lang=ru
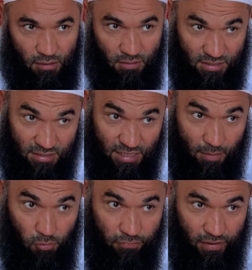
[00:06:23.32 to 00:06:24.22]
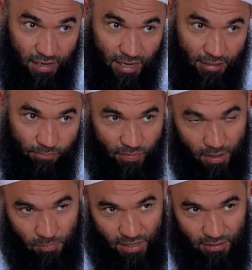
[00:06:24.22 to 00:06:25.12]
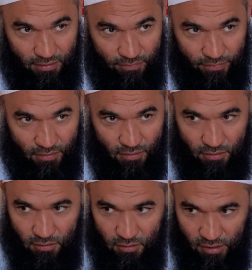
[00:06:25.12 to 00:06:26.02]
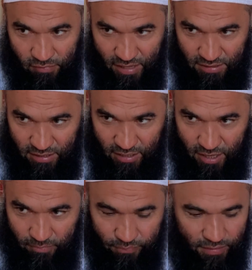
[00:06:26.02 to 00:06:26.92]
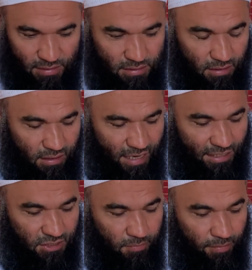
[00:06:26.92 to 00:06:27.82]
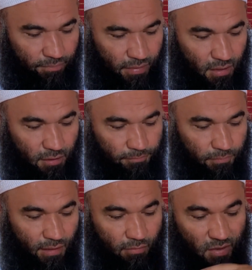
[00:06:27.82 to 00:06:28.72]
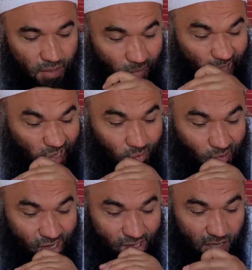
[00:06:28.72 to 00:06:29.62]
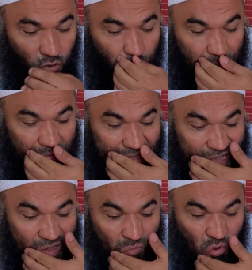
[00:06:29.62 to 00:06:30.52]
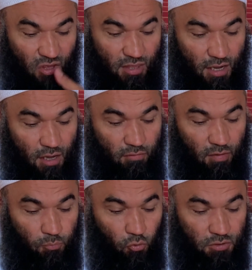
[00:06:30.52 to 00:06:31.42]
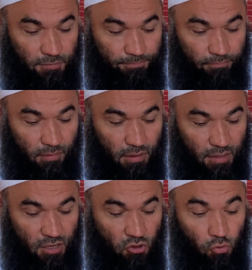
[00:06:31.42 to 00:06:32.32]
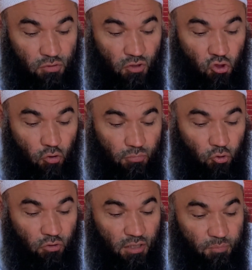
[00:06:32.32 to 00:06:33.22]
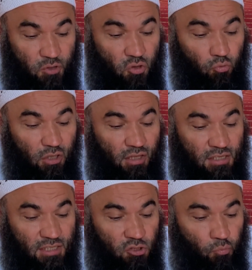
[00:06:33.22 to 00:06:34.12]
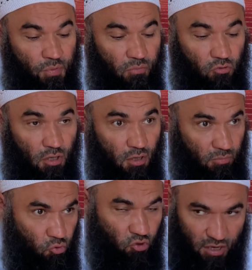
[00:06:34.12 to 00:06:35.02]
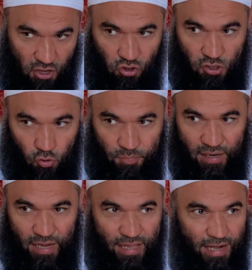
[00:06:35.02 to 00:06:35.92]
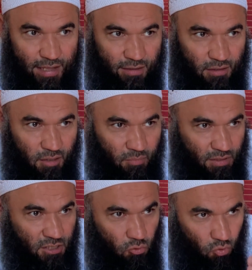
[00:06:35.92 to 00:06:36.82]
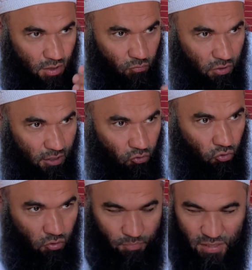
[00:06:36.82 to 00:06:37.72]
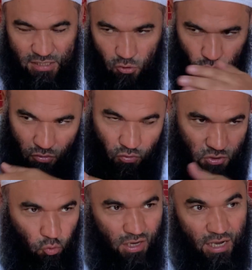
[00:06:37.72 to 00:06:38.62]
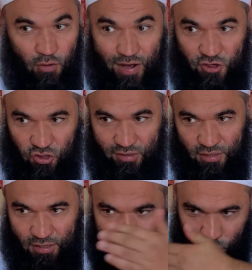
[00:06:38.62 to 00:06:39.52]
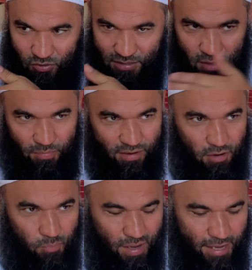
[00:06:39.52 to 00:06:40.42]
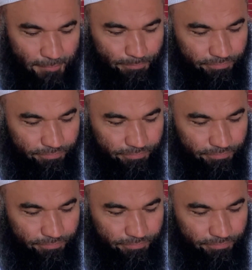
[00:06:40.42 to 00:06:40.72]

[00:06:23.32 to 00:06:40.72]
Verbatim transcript: Эсасабль фарает, а брат является кем? Из Асава. В этом аяте, брат нет упоминания мужа, так как вопрос речь идет о чем? Кто-то говорит, почему тогда здесь не упомянуто? Потому что речь-то идет про каляля, про тех, у кого нету, про тех, у кого есть только хаваши, то есть, как мы говорили, поля.